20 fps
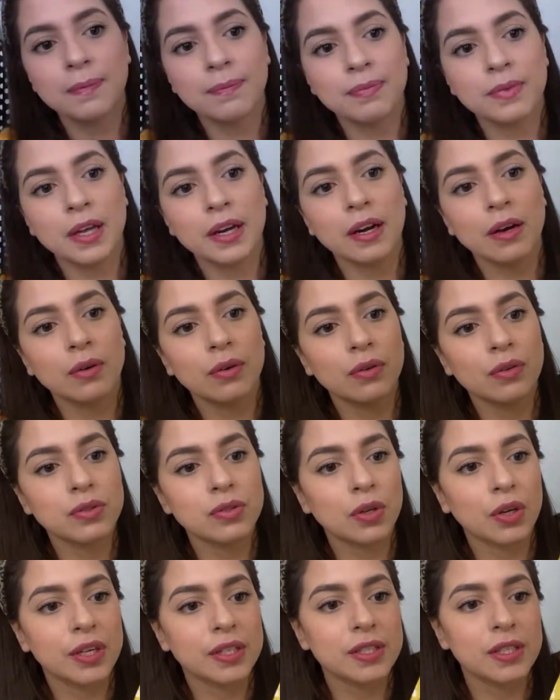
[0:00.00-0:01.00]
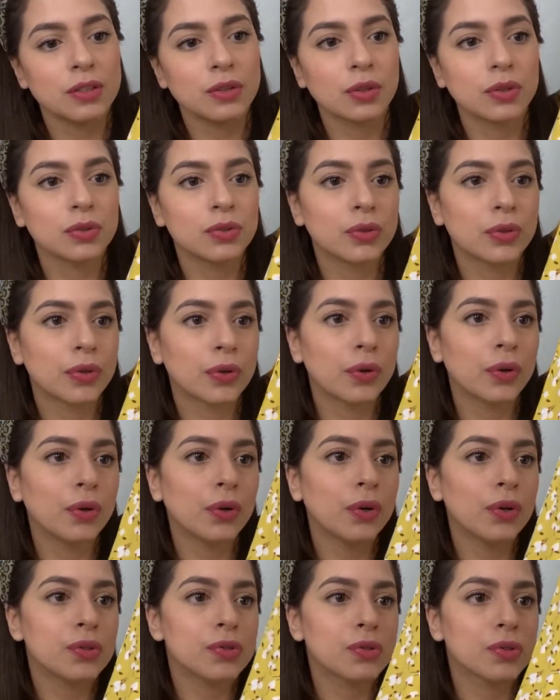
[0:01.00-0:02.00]
tienen unos toquecitos
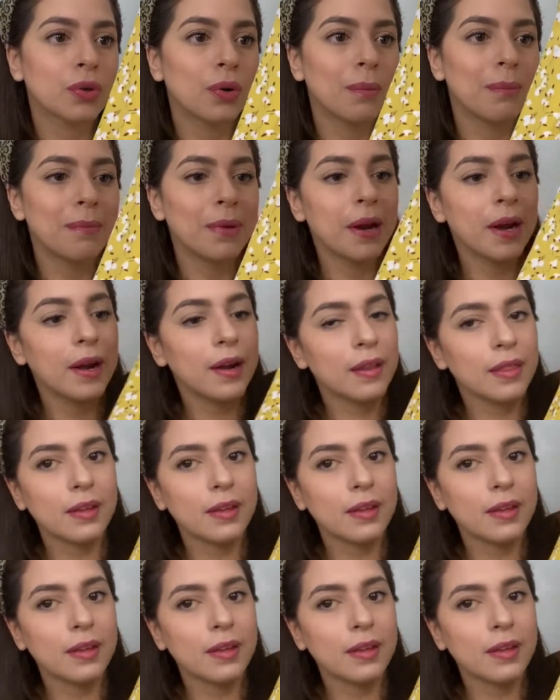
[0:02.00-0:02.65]
rojos con verde.